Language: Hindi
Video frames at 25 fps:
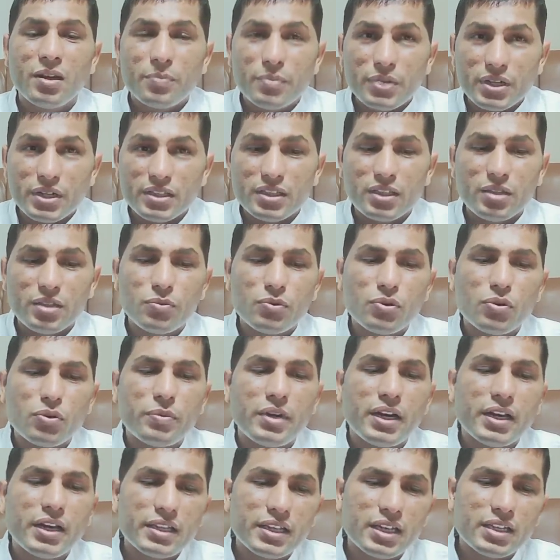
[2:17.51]
प्रदीप
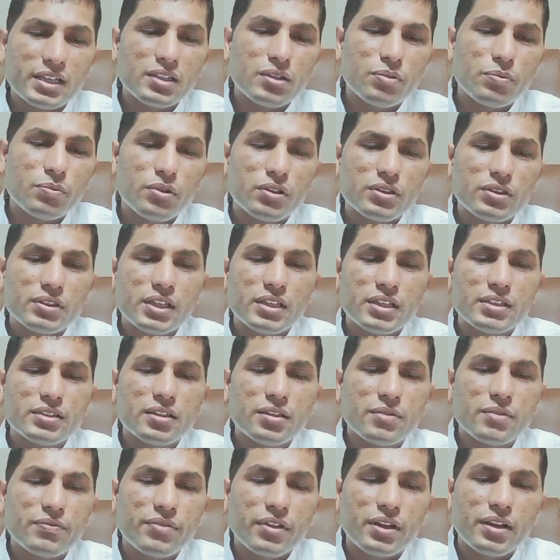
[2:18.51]
कुमार यादव बोलते हैं
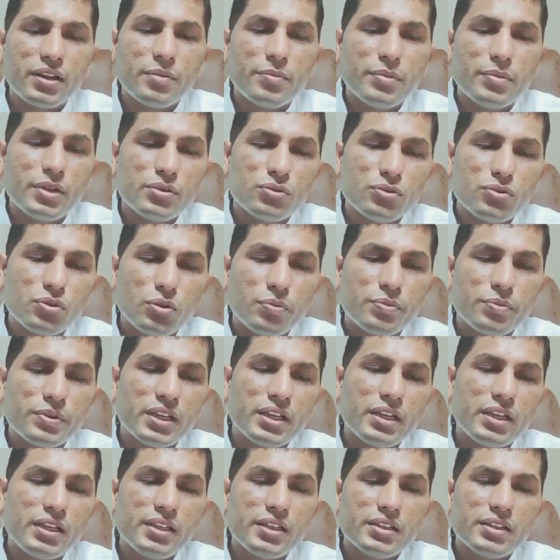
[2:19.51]
सर फ्री में जॉब
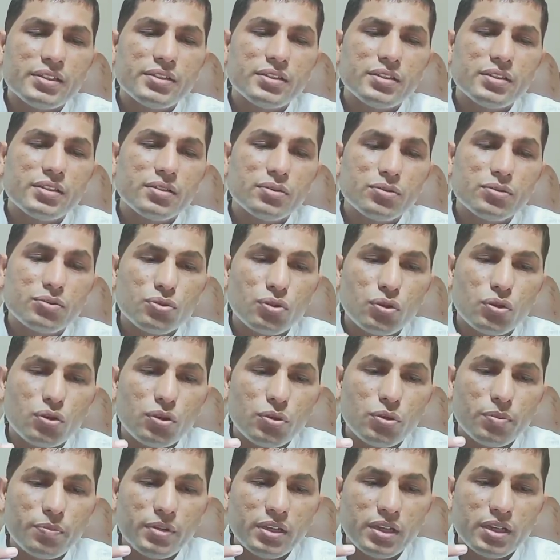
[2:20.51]
के लिए
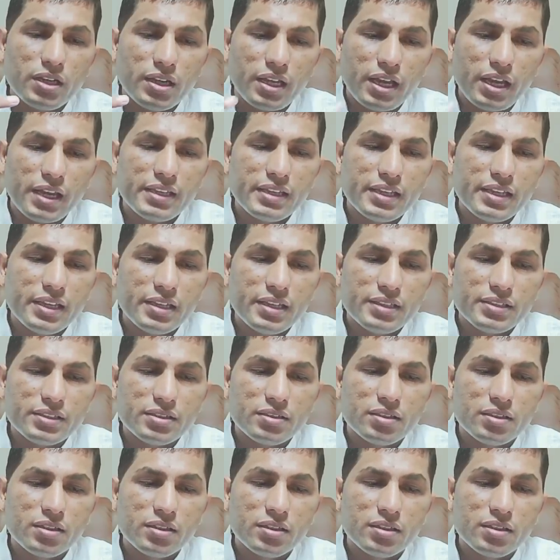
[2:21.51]
जॉब लाइए